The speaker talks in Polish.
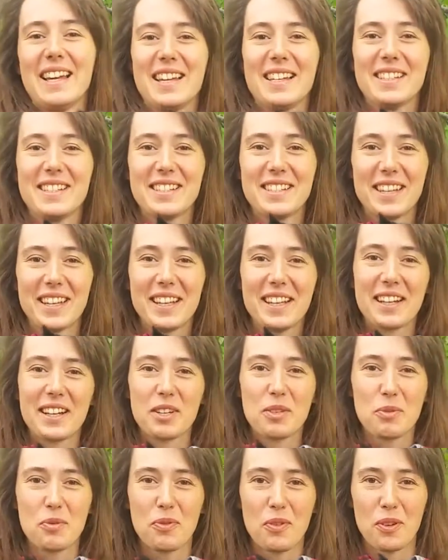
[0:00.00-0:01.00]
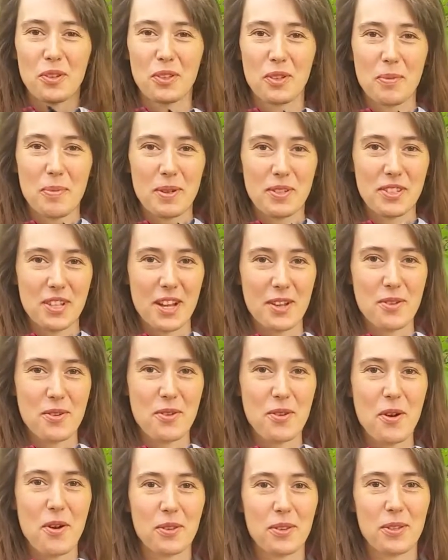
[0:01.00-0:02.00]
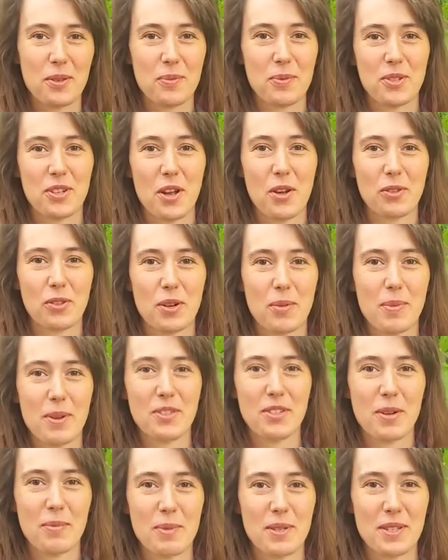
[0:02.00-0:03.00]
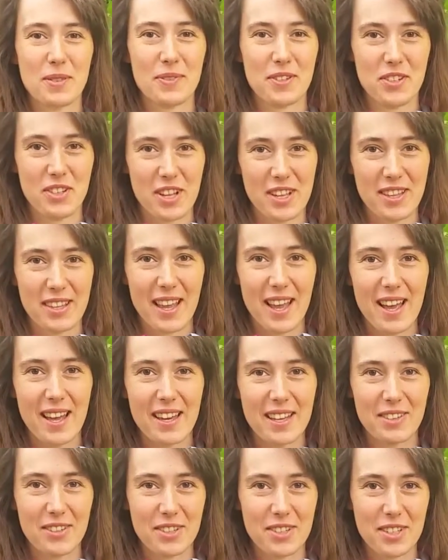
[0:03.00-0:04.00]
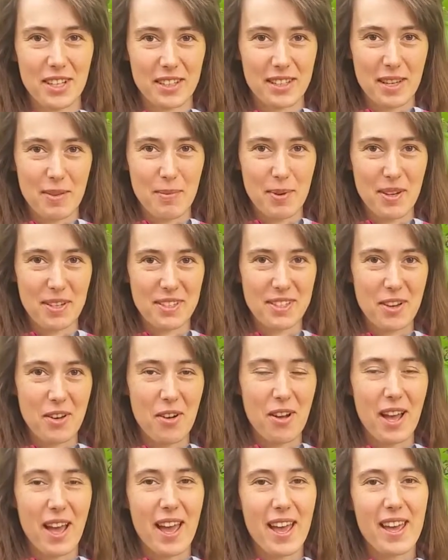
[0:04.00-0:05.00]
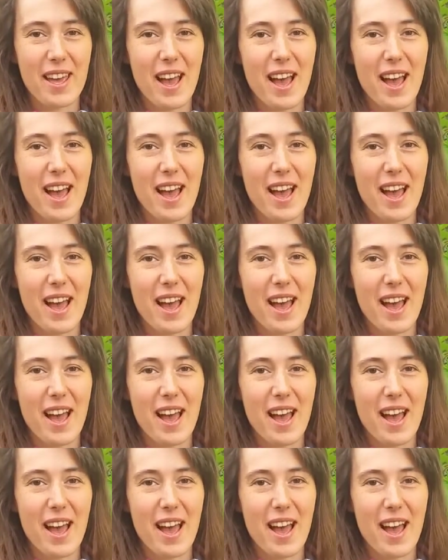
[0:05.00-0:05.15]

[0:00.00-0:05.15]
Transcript: E, dzisiaj kilka słów o odrobaczaniu, o tym, że odrobaczamy zwierzęta i to jest jak najbardziej ok,